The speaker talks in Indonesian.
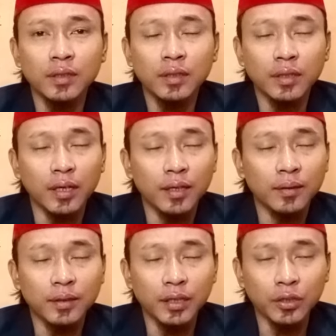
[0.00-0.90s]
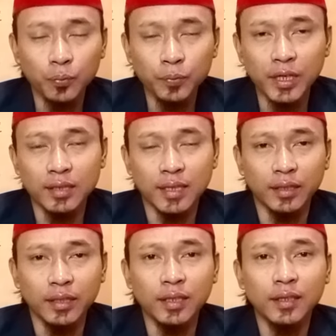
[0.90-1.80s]
ya itu
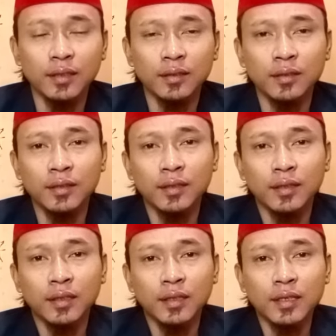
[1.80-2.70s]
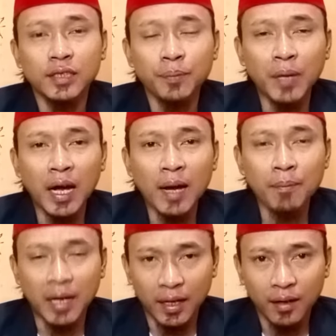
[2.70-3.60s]
biasanya si
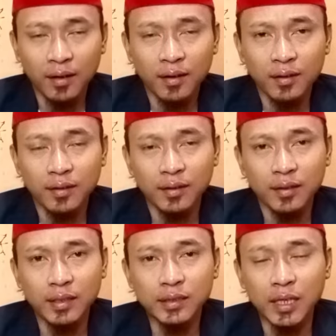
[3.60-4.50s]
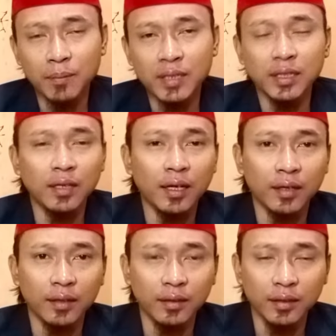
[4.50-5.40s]
pengamal sama si
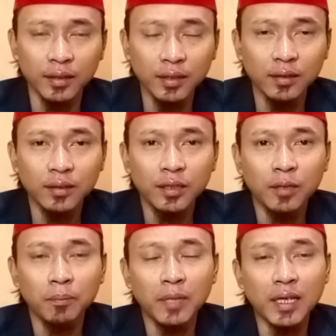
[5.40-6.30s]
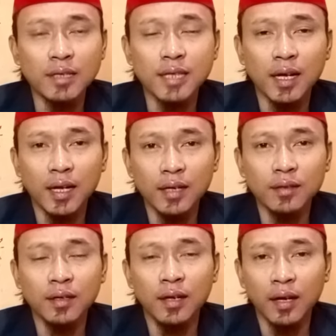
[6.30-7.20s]
target ini
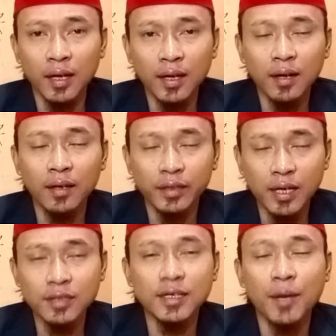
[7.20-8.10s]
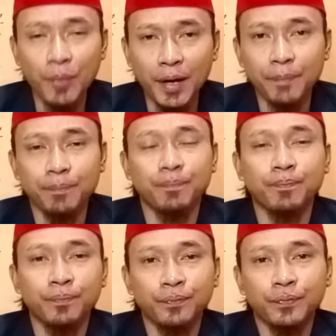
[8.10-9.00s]
merasakan hal yang sama
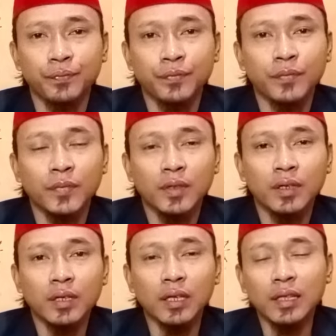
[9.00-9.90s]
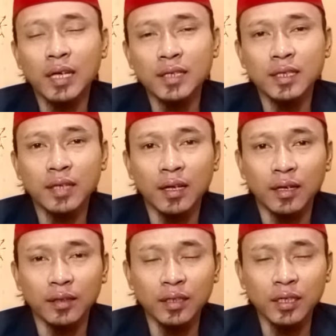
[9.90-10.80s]
ketika si
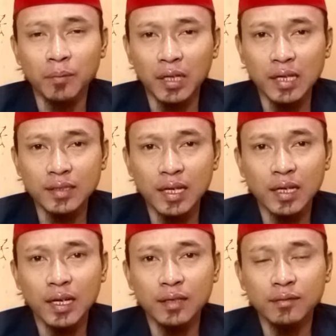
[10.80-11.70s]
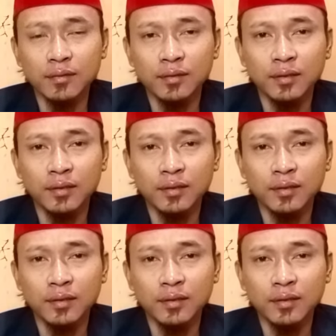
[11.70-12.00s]
target ini merasakan